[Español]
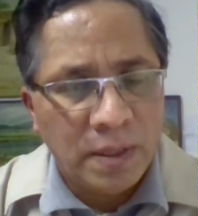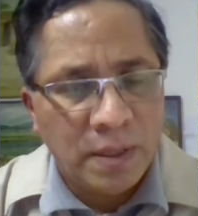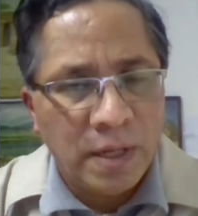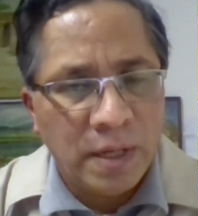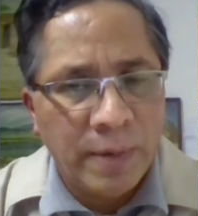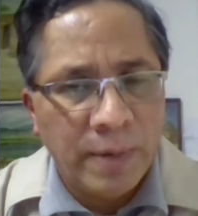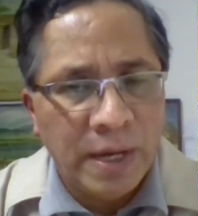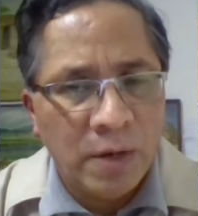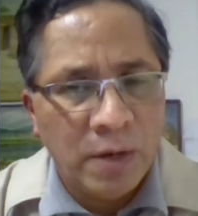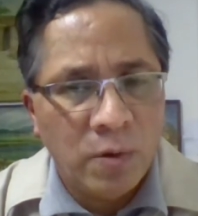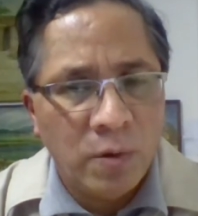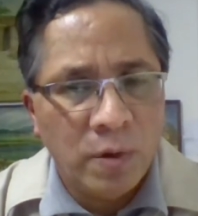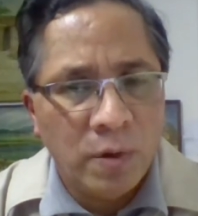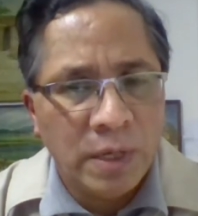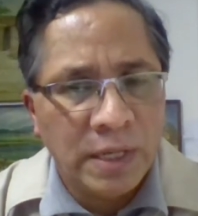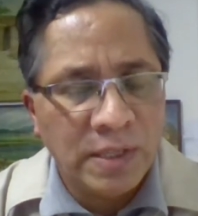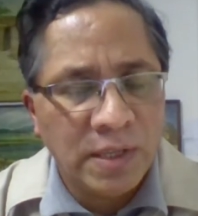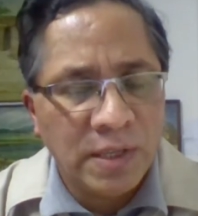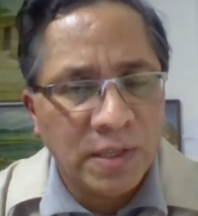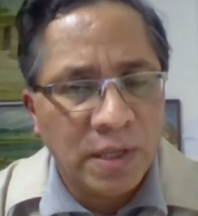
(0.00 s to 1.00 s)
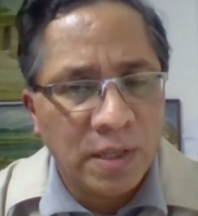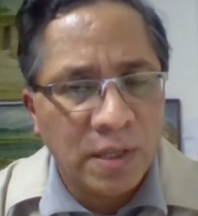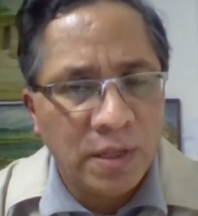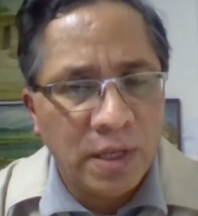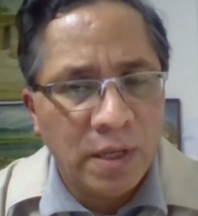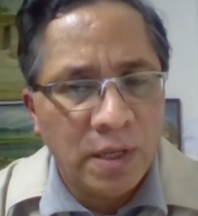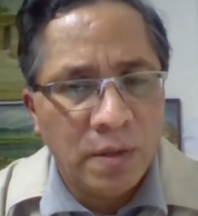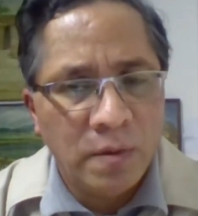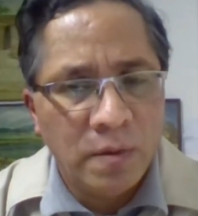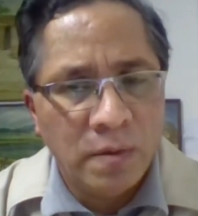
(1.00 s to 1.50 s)
Trabajo en ese
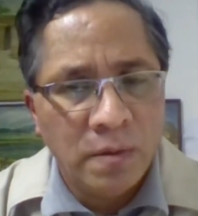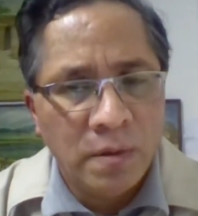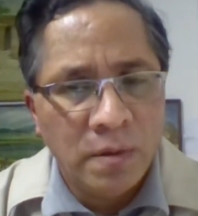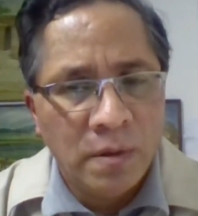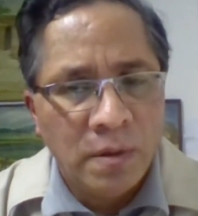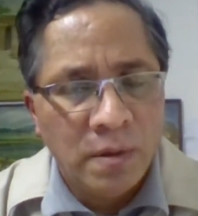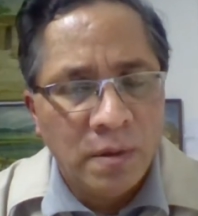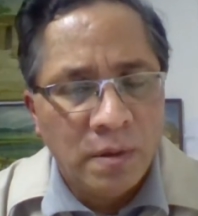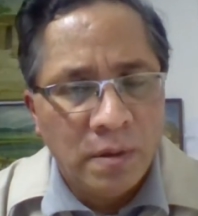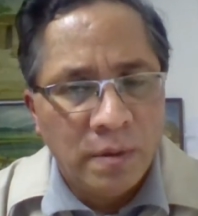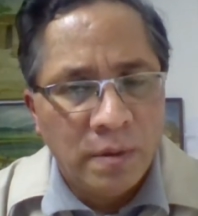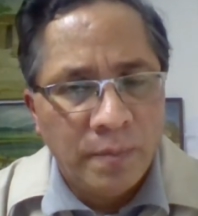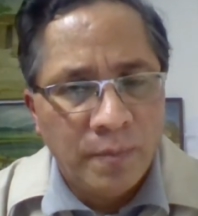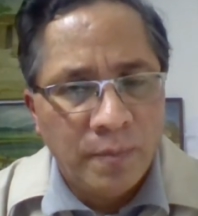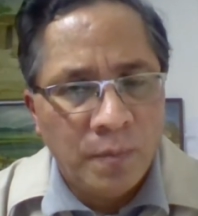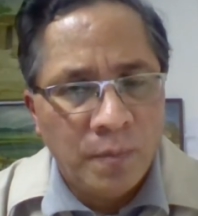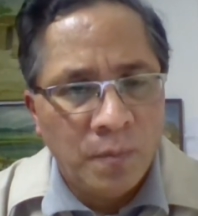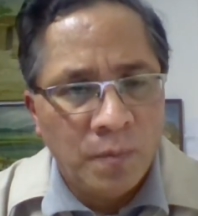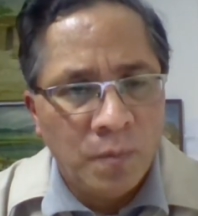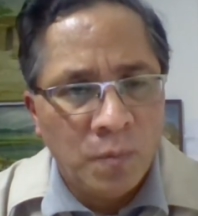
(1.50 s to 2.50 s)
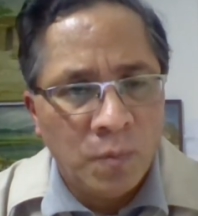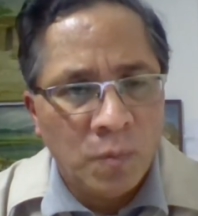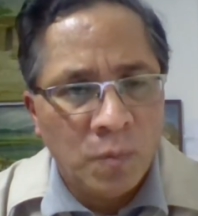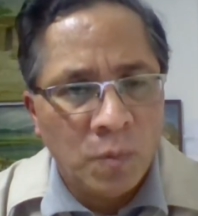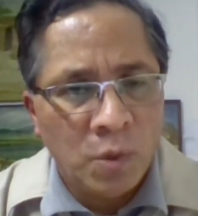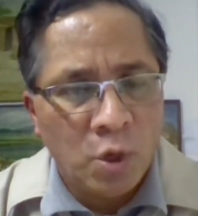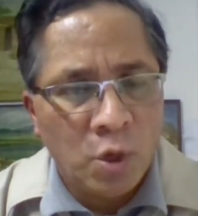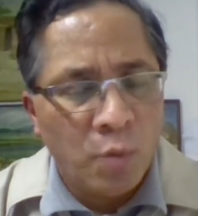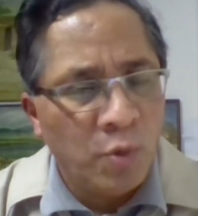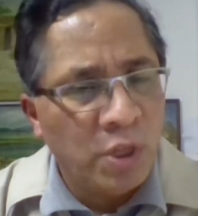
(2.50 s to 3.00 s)
sentido
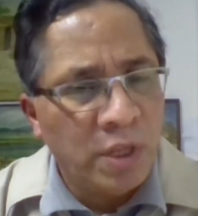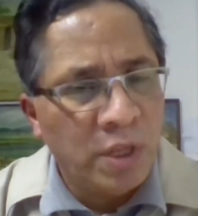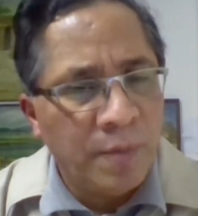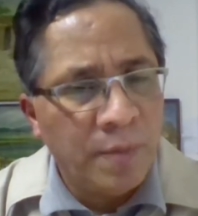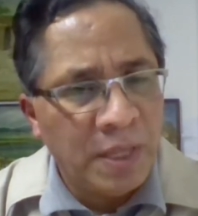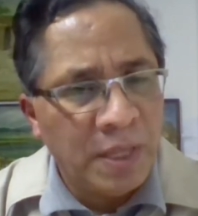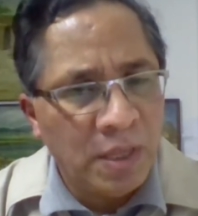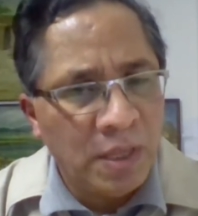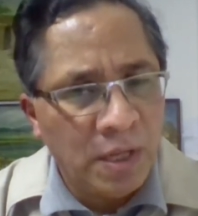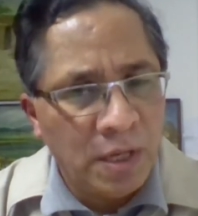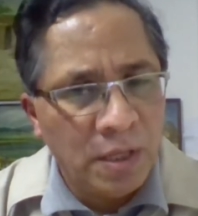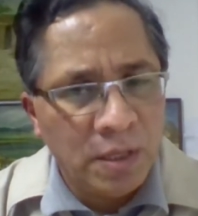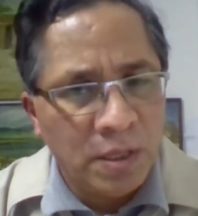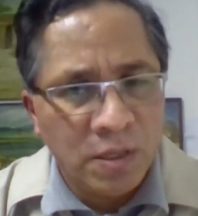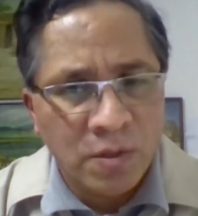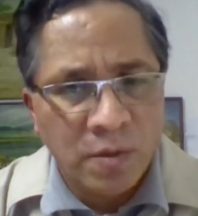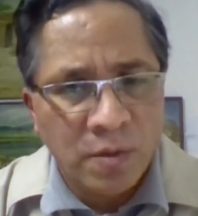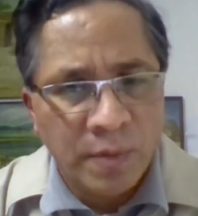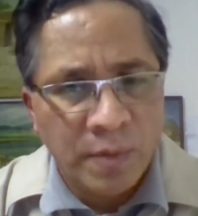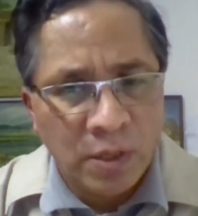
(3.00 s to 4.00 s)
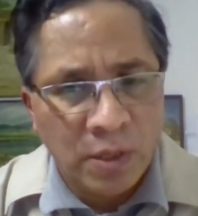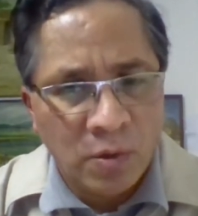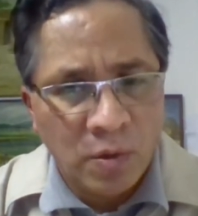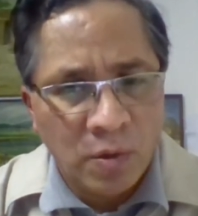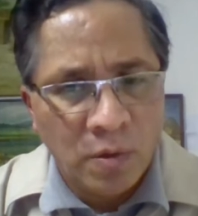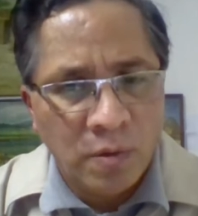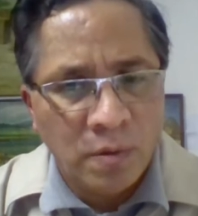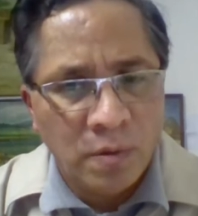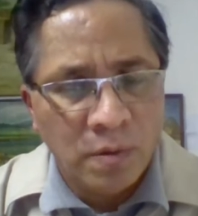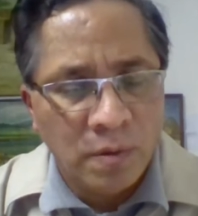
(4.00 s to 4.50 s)
mm, como independiente sobre
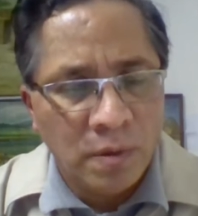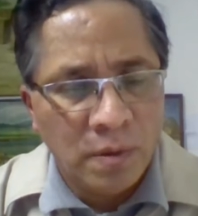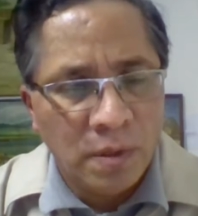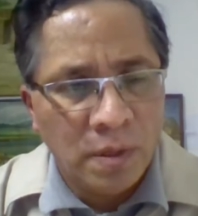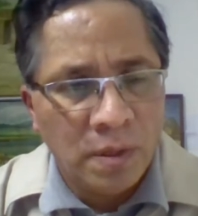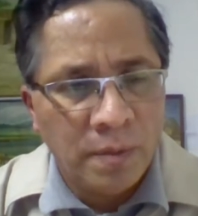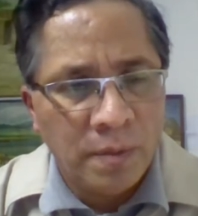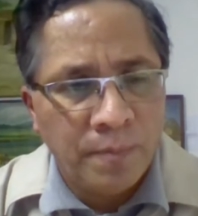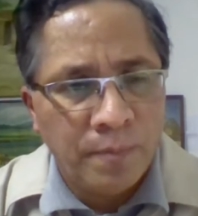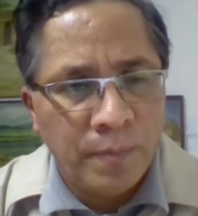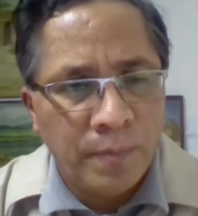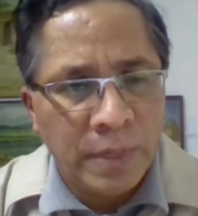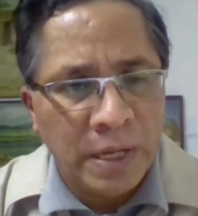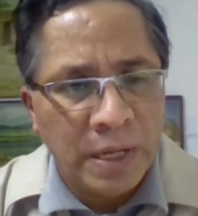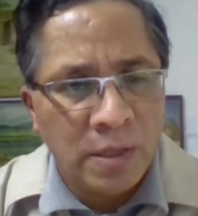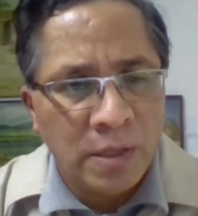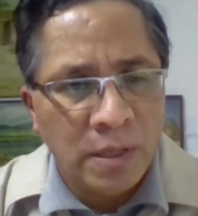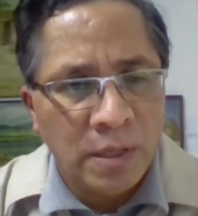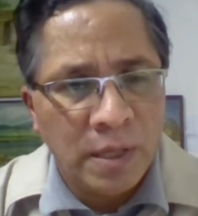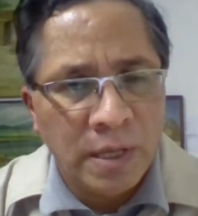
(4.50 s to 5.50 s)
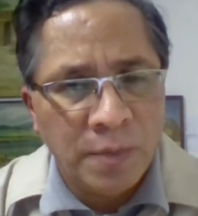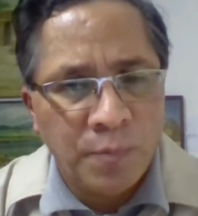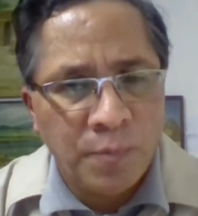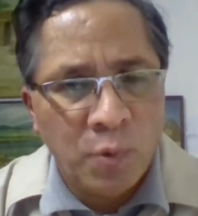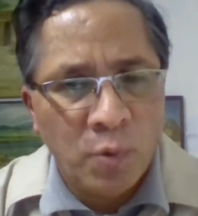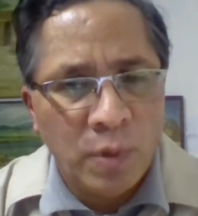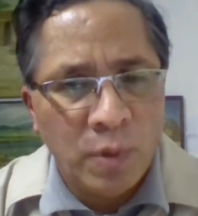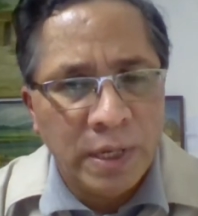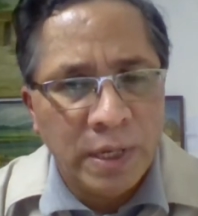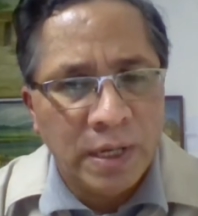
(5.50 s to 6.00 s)
todo, para entidades
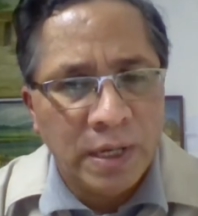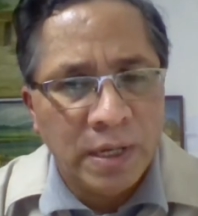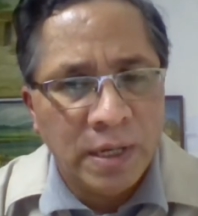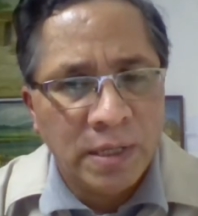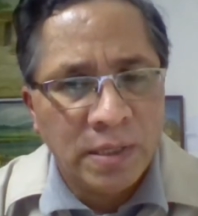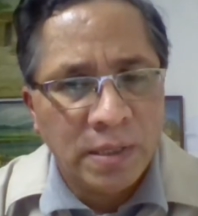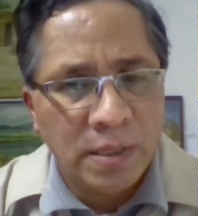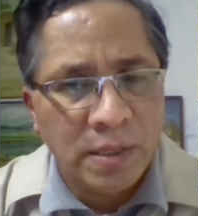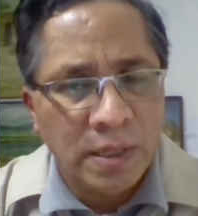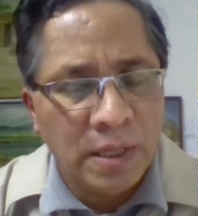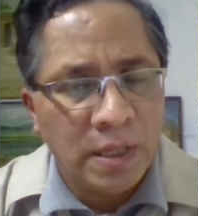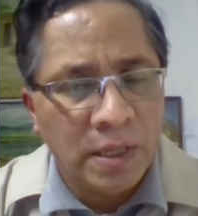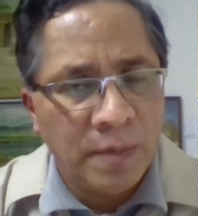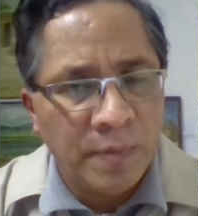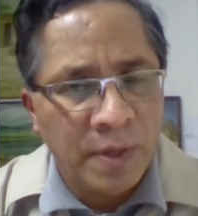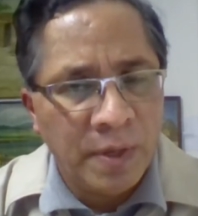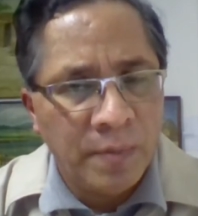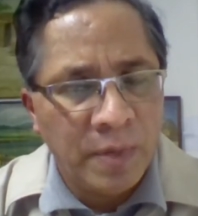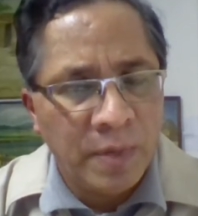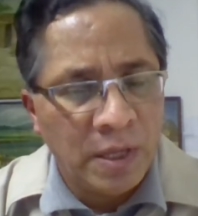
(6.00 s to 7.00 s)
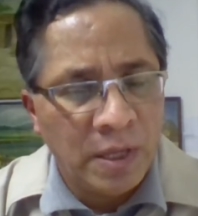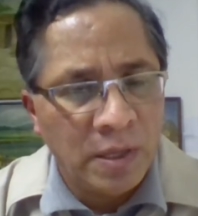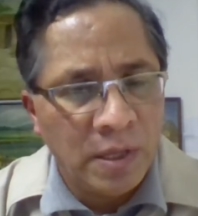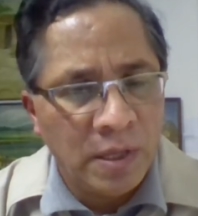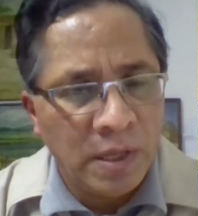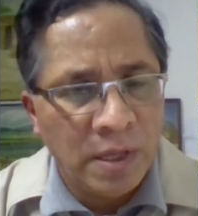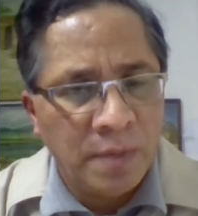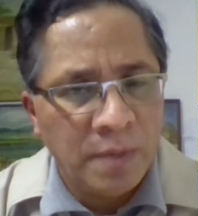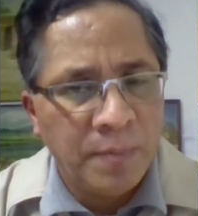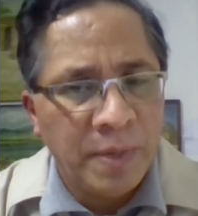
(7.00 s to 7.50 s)
públicas y también para
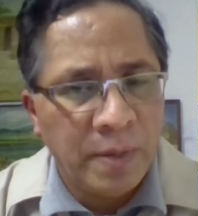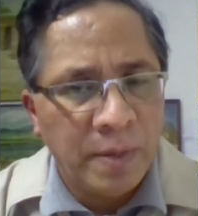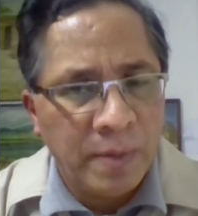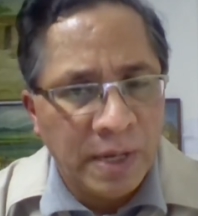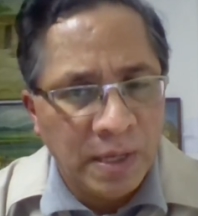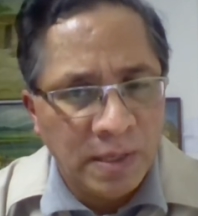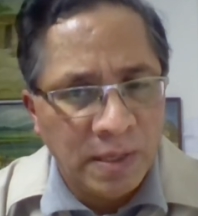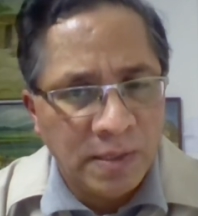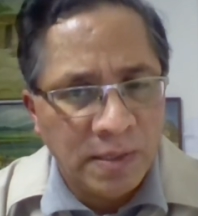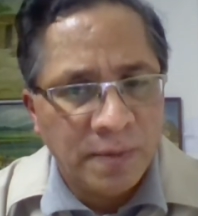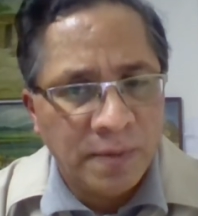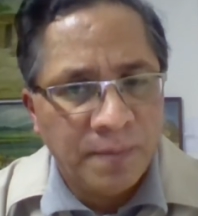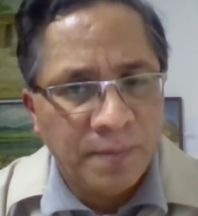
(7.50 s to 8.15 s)
entidades privadas.